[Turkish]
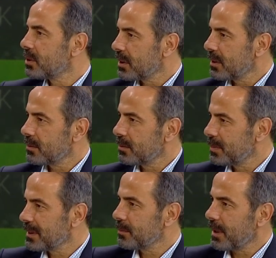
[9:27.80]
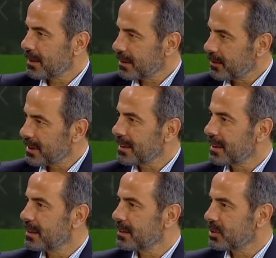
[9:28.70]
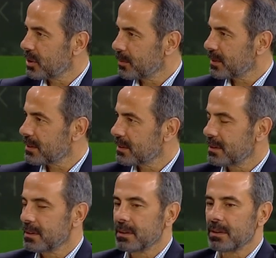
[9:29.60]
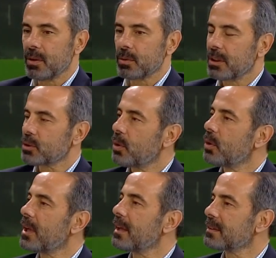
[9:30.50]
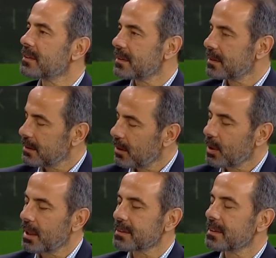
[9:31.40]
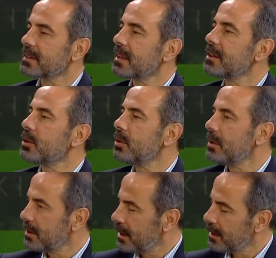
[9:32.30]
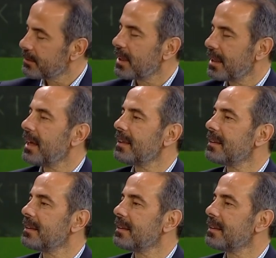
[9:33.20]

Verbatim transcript: İşte bizim ATV'den yayınlayacağımız. Yarı final. E, ondan sonra 16'sı 16 salı günü yarı final.